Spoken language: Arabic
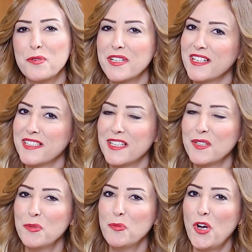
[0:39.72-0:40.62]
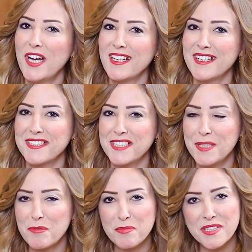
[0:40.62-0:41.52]
ورجعنا لكم وحلقة
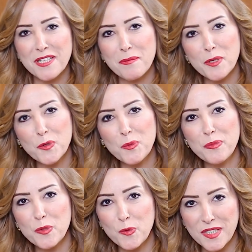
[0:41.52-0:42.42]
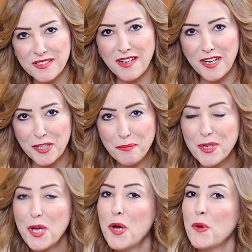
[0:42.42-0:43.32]
جديدة من برنامجكم رواد العرب
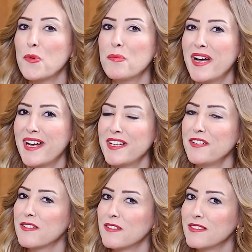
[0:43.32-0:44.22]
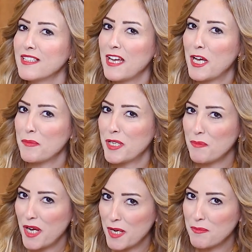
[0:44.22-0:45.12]
ومعانا رائد
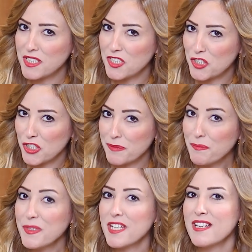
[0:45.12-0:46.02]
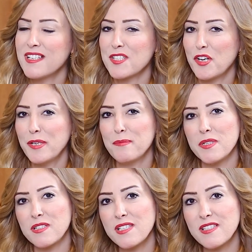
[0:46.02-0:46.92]
الأعمال محمد هشام صاحب
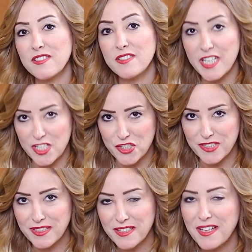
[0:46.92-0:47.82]
منصة داجن